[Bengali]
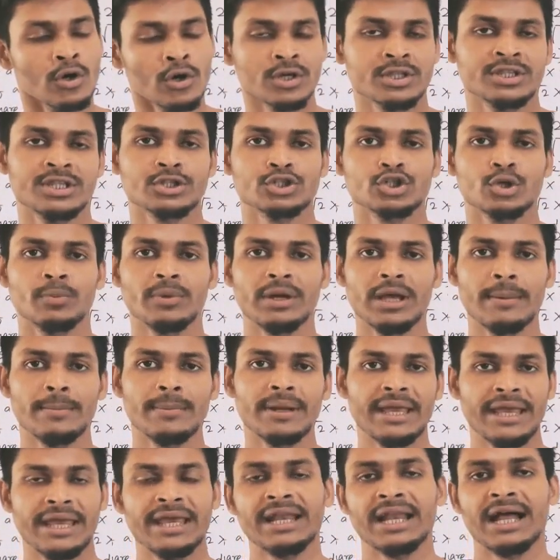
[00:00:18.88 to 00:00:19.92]
করতে সময়
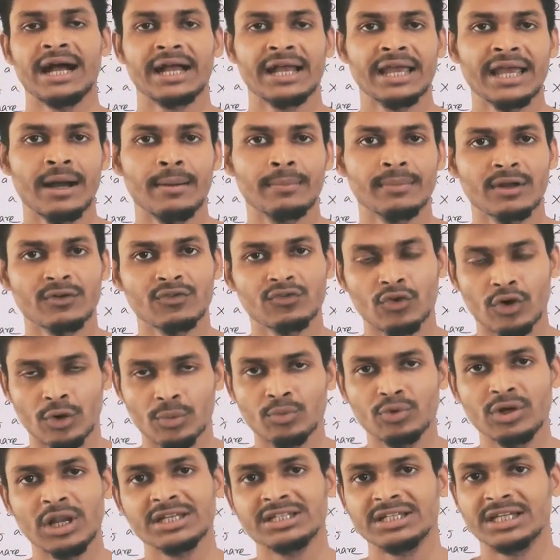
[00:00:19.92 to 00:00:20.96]
আমরা এর আগে আমরা
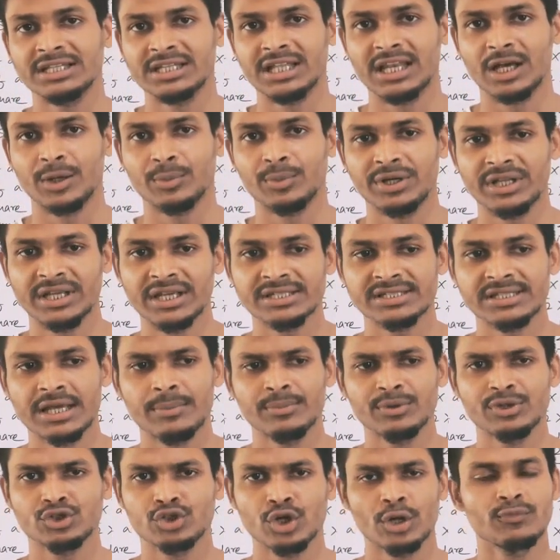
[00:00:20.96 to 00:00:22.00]
ফর্মুলা জানতে লাগবো ঠিক আছে
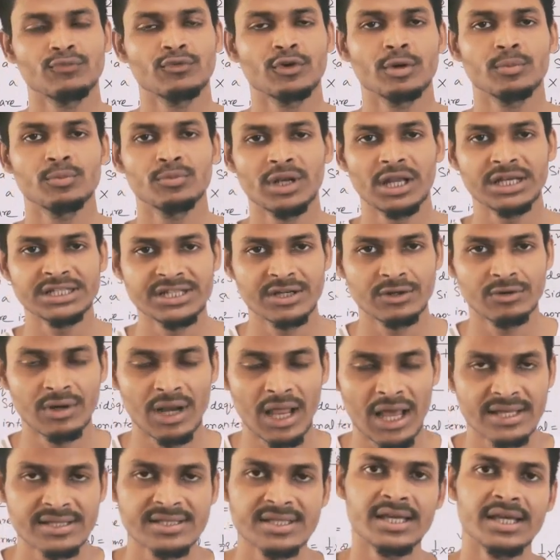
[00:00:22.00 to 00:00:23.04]
আমি সব ফর্মুলা
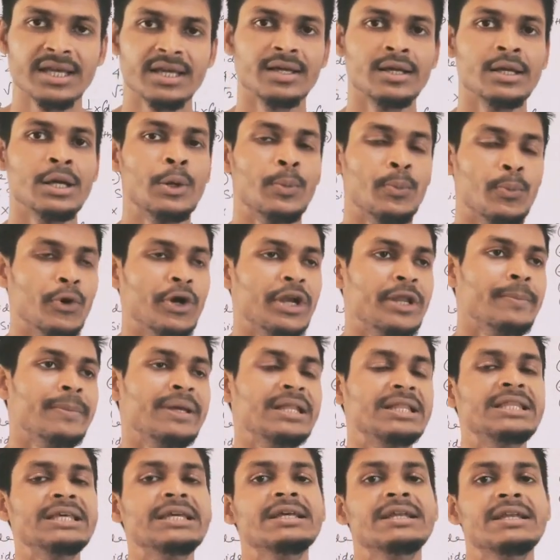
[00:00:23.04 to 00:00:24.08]
যেগুলো আছে
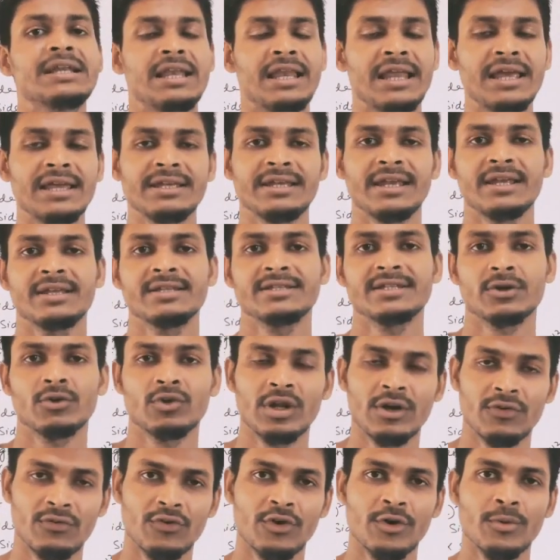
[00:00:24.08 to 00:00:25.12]
পরিমিতি রিলেটেড
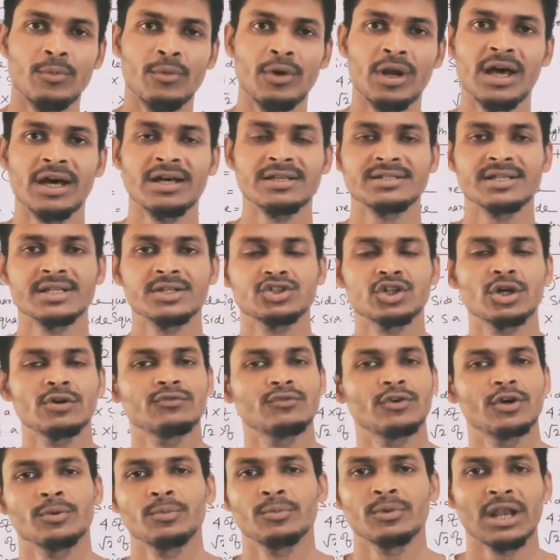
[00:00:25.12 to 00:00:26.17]
যেগুলো ফর্মুলা আছে
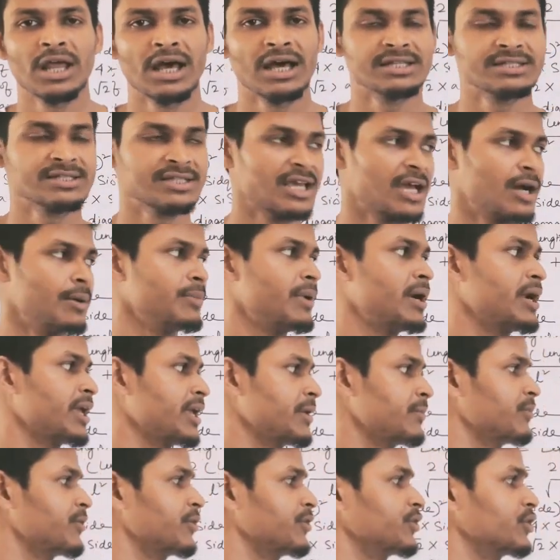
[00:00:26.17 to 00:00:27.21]
সব ফর্মুলা আজকে আমার
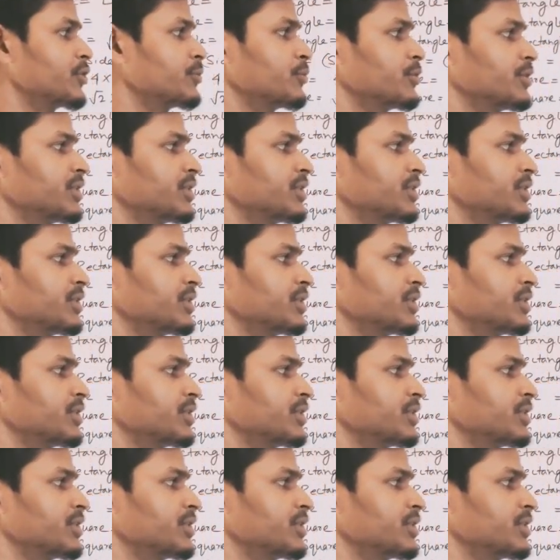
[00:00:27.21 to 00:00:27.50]
এই ভিডিওর